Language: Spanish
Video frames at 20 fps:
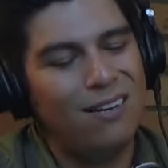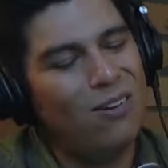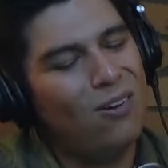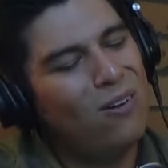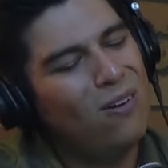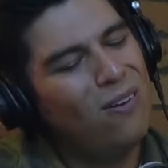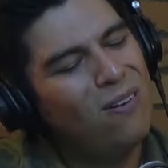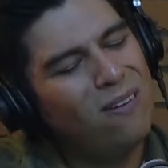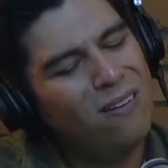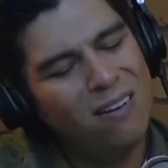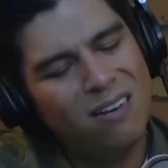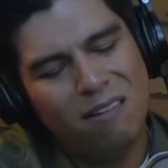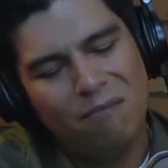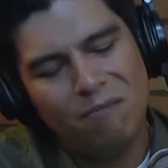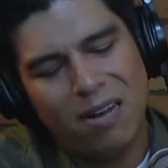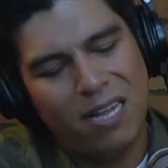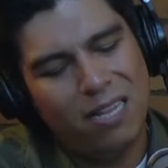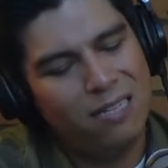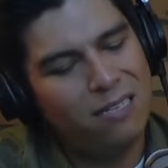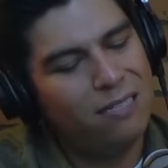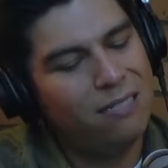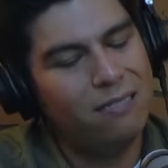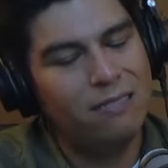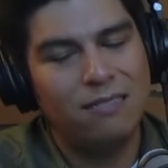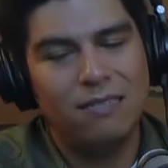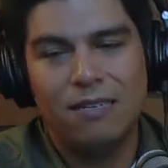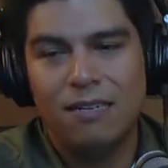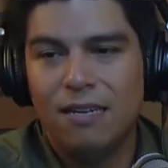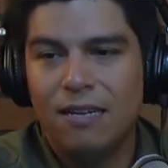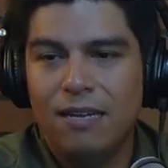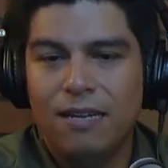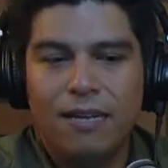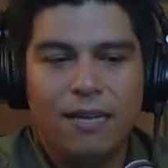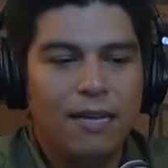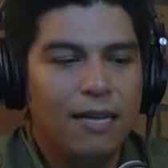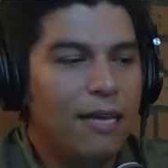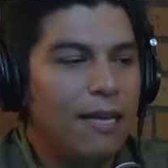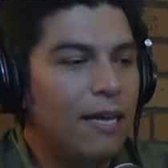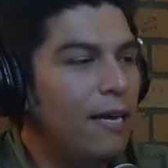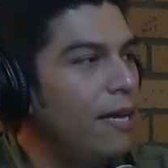dije, no, ni madres.
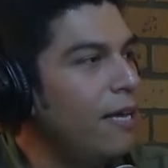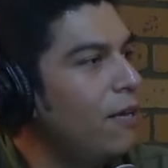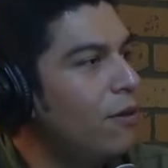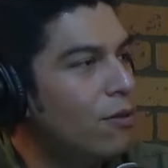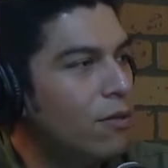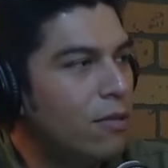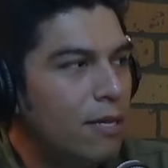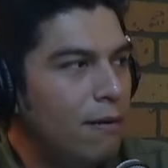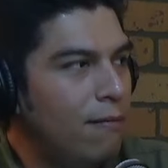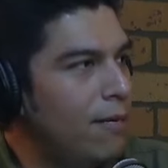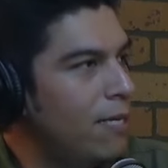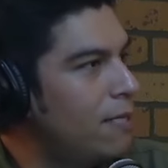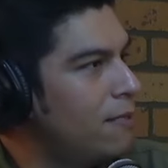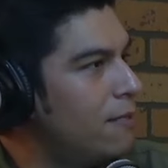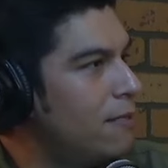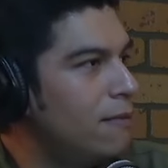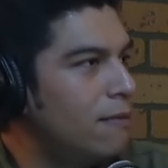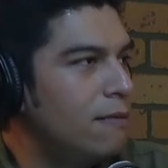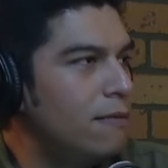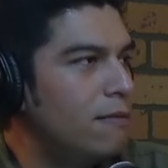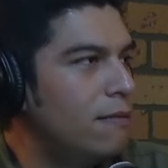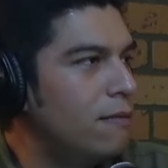Y otra vez,